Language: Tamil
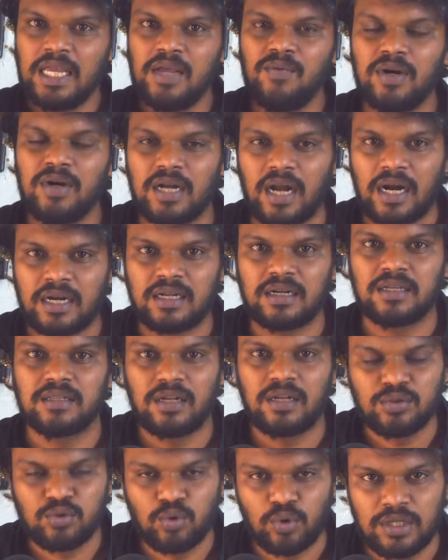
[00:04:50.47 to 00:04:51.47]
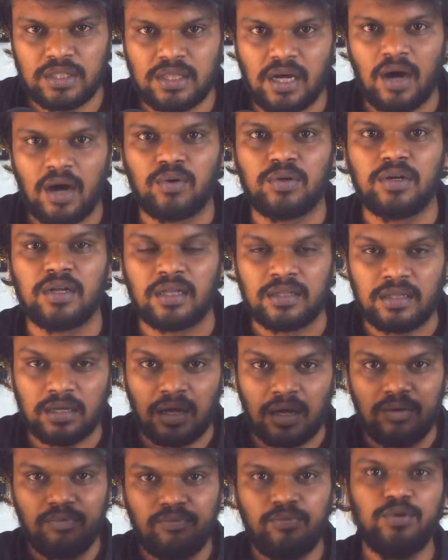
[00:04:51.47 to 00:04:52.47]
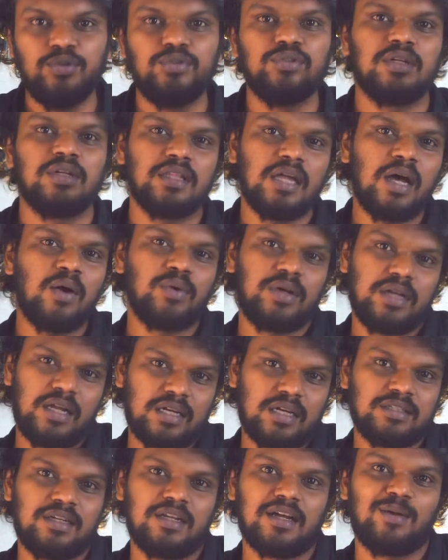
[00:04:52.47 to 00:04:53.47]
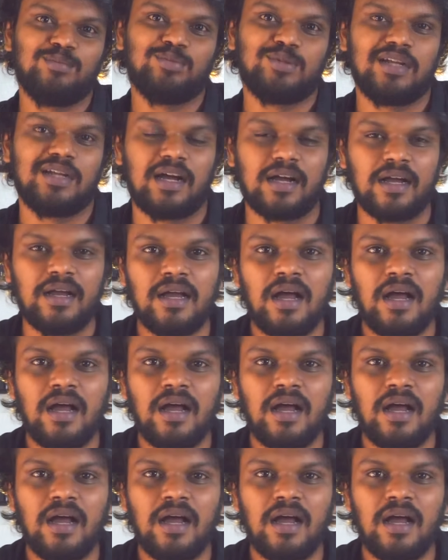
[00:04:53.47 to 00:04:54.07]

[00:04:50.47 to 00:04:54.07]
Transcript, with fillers: ஈவன் அண்ணனாக இருந்தாலும் சொல்லி தான் ஆகணுங்கிற அந்த கன்ஃபியூஷனை தான் அவங்க ரியாக்ஷனாக காமிச்சிருக்காங்க